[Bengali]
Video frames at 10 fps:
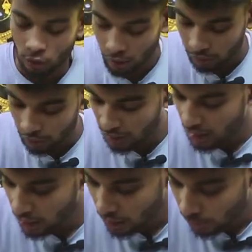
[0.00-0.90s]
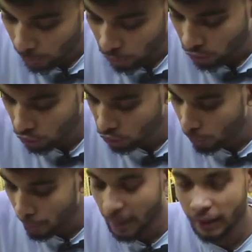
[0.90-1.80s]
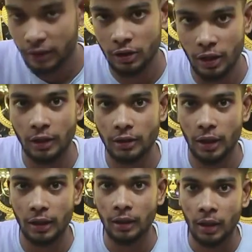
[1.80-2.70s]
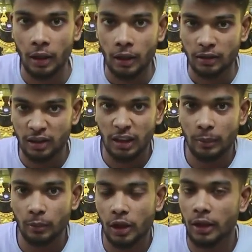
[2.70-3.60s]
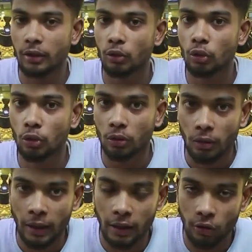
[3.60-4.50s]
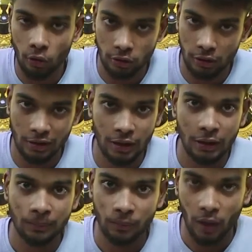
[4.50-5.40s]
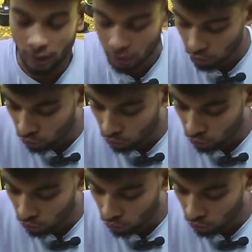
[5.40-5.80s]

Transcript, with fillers: তো আজকে নিয়ে আসলাম আপনাদের জন্য মিল্ক শেড যারা সিলিম থেকে একটু হেলদি হতে যাচ্ছেন তাদের